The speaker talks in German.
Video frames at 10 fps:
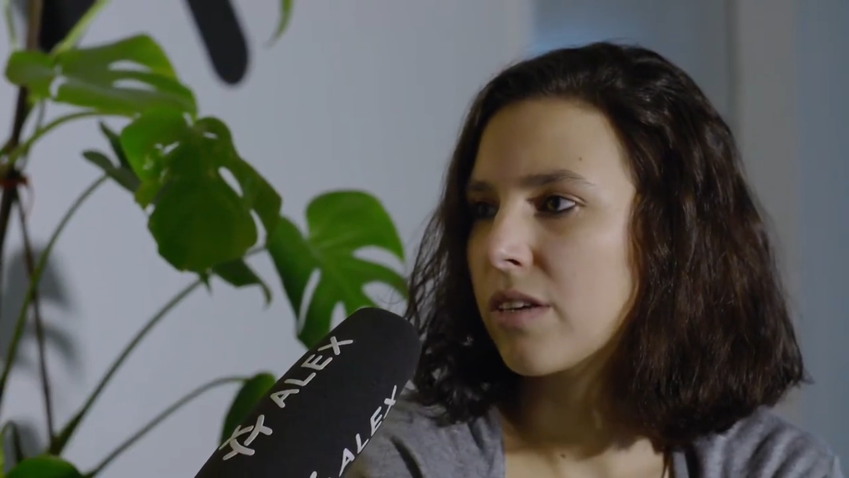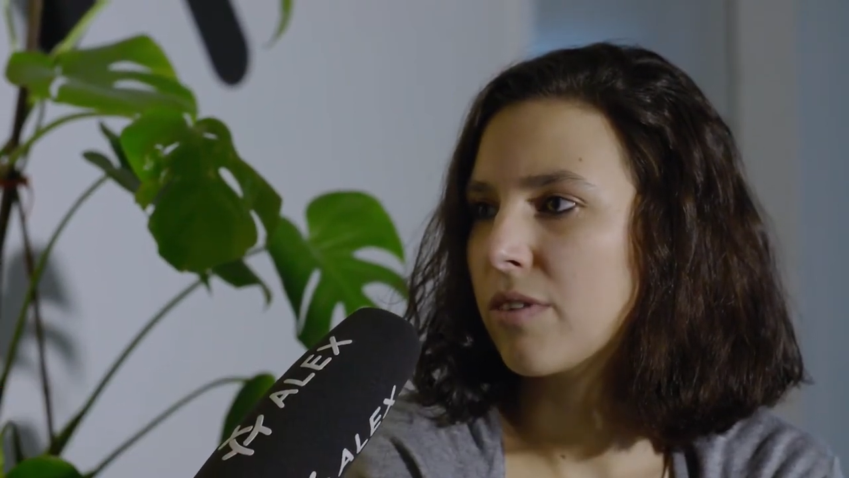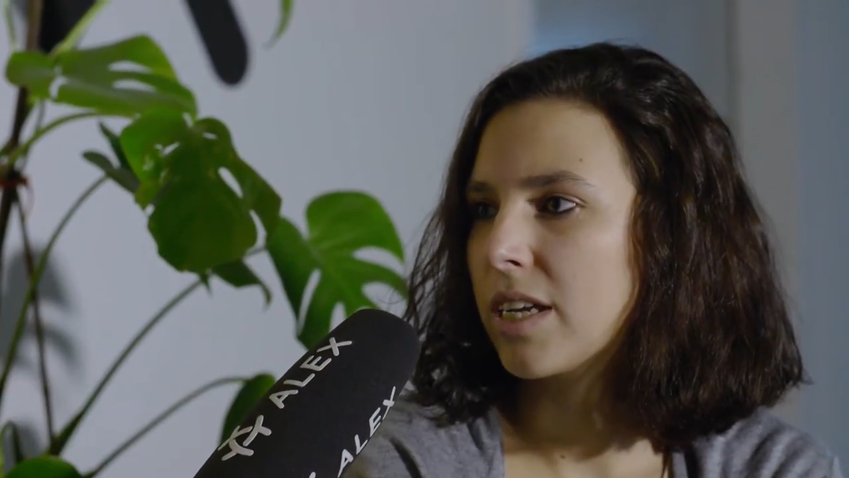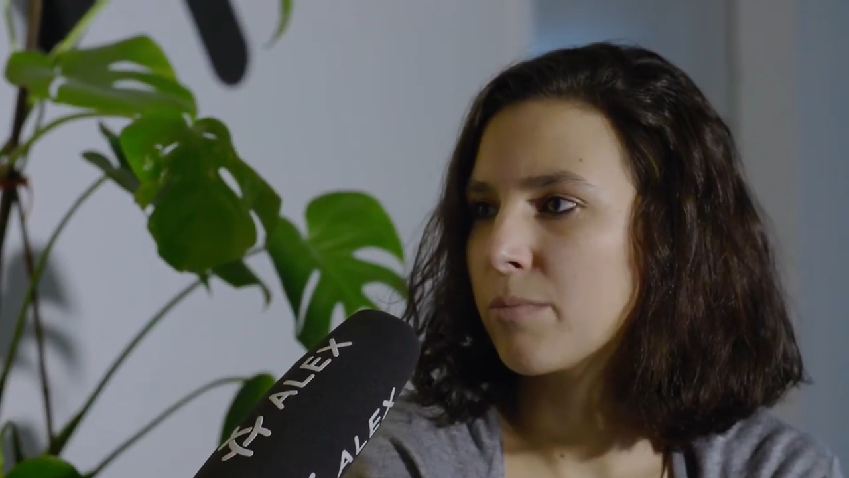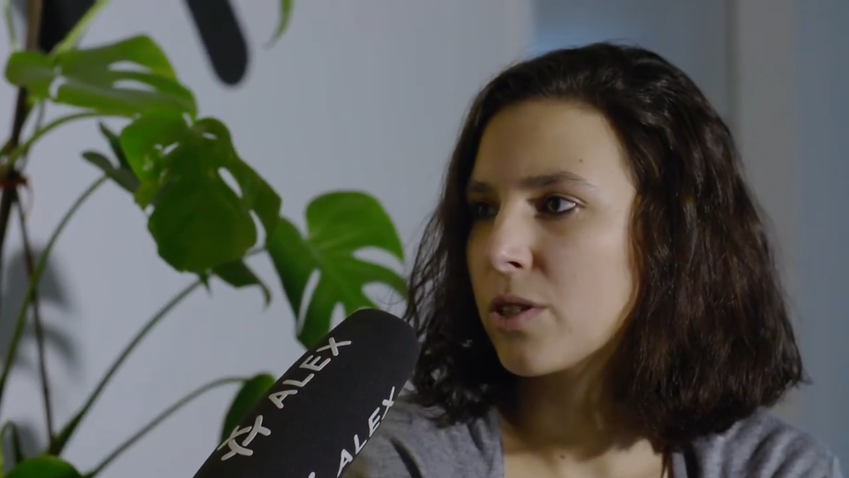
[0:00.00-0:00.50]
ich
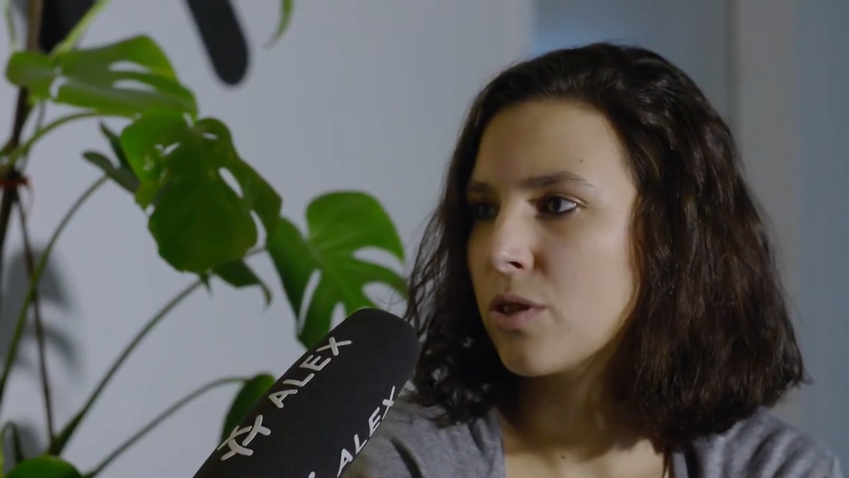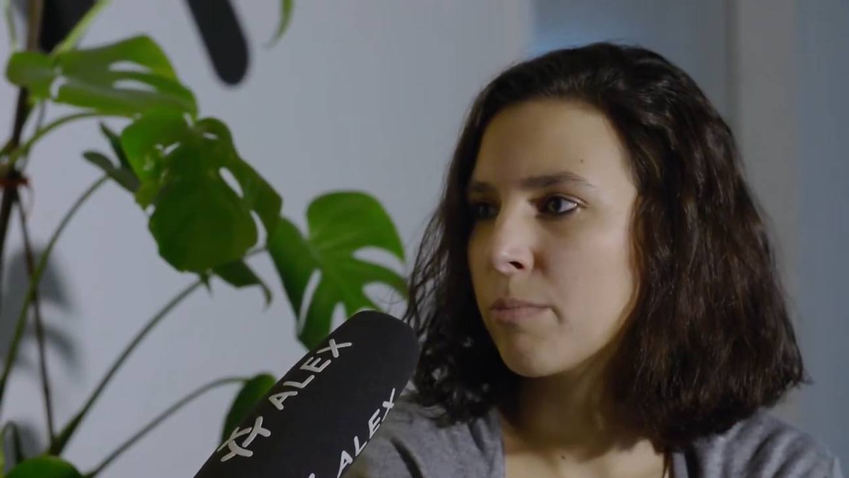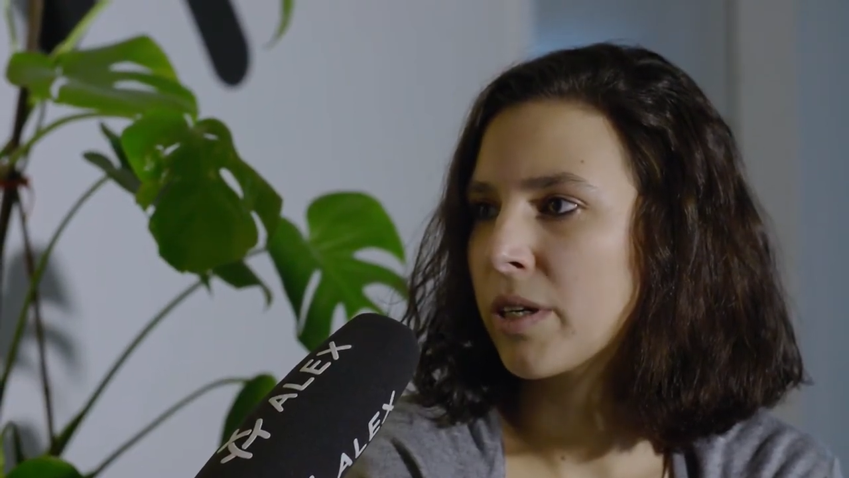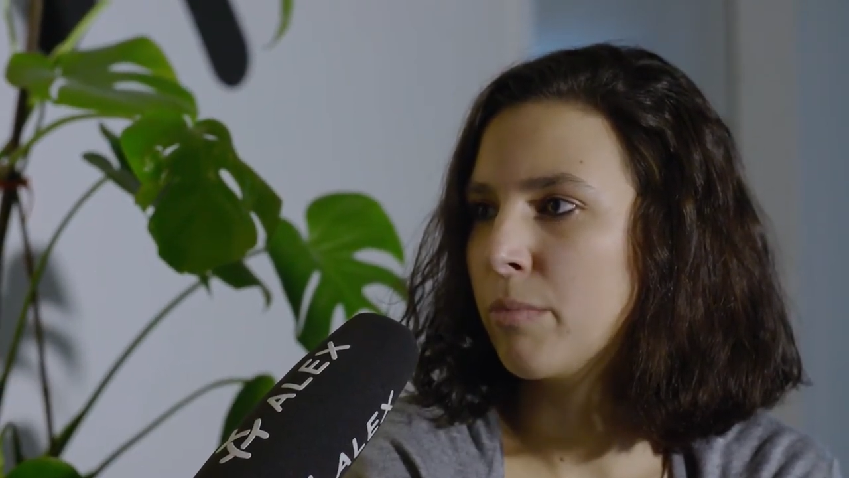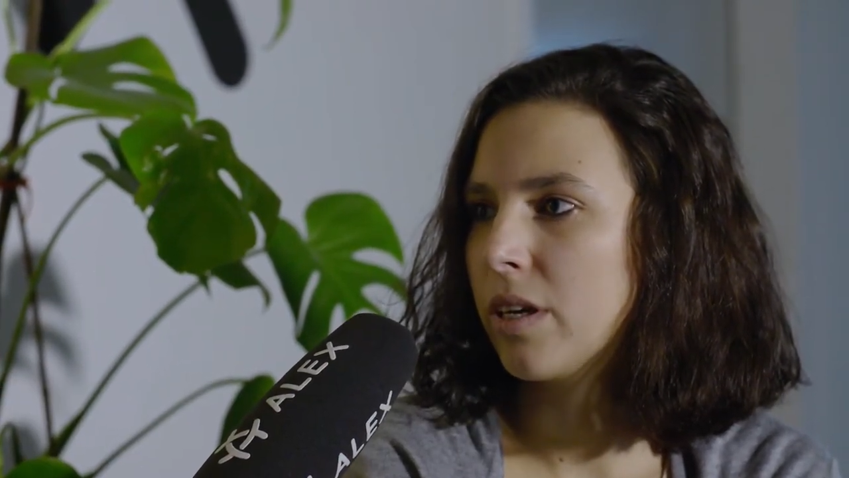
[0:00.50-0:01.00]
vielleicht mal zu
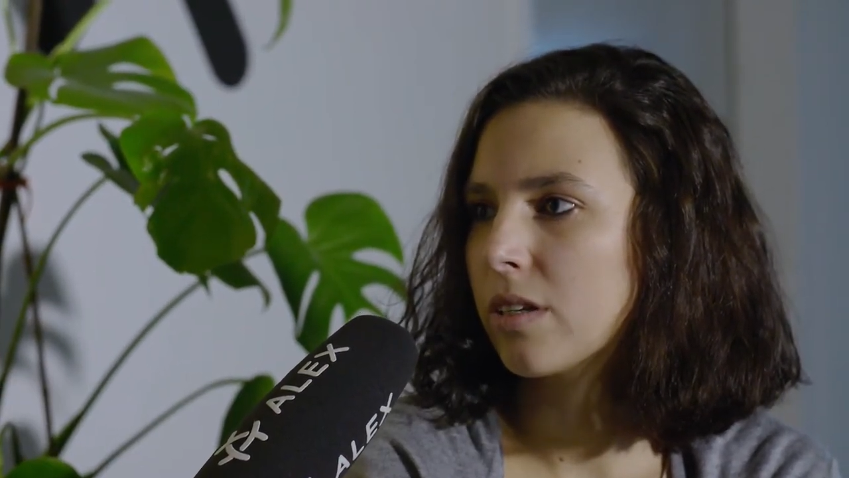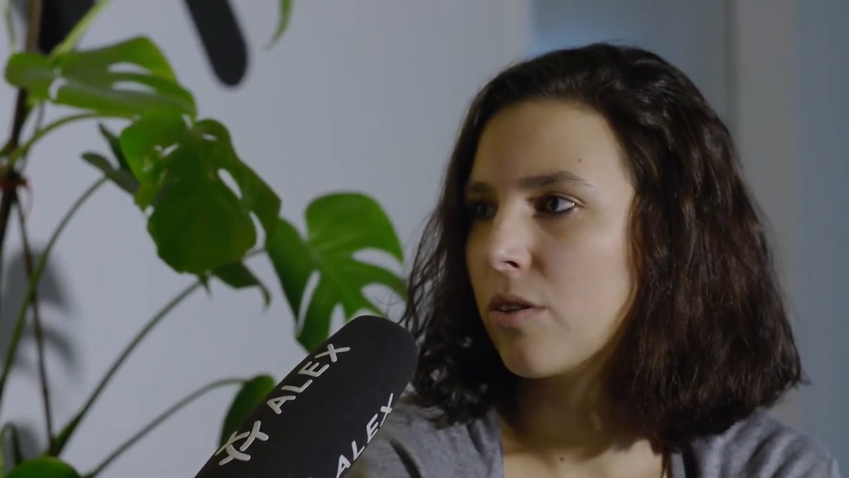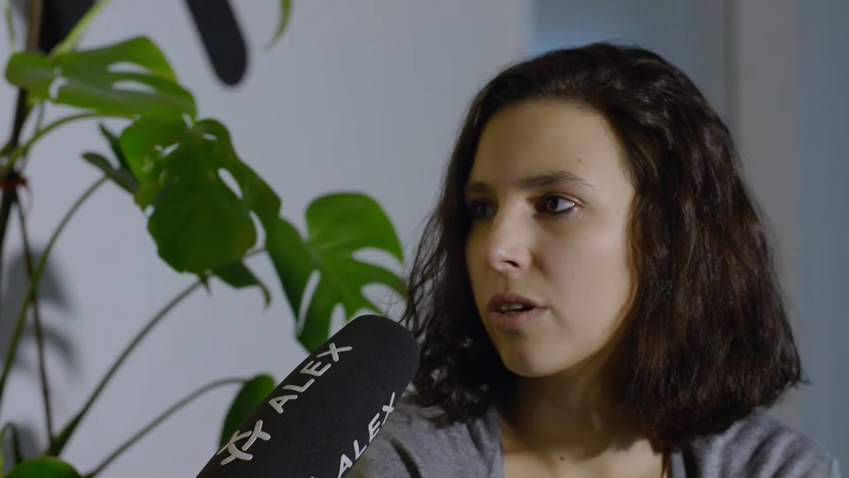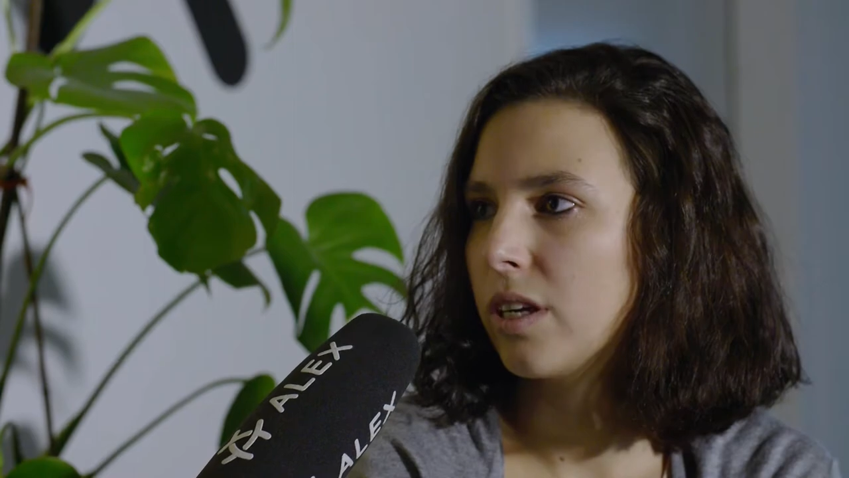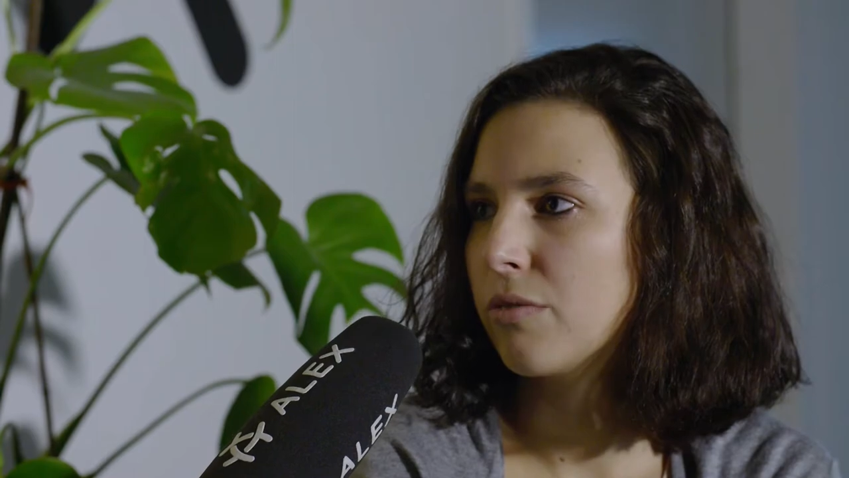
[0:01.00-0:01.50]
einer Premiere
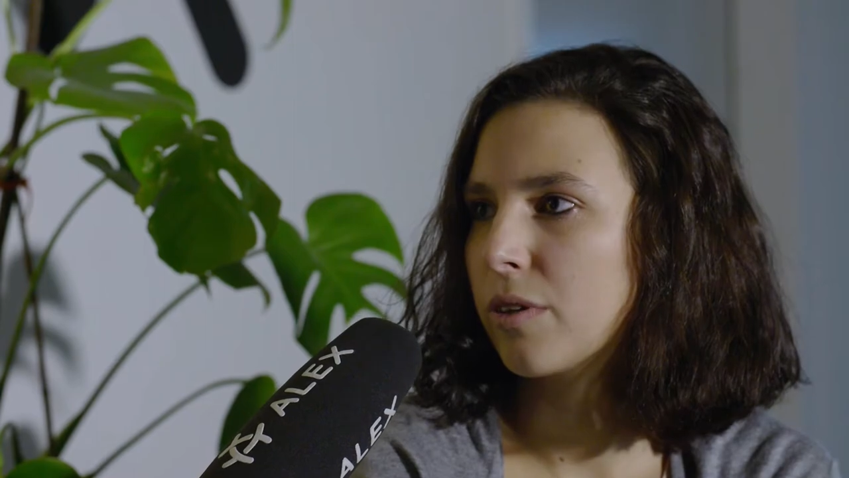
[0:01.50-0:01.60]
noch gehen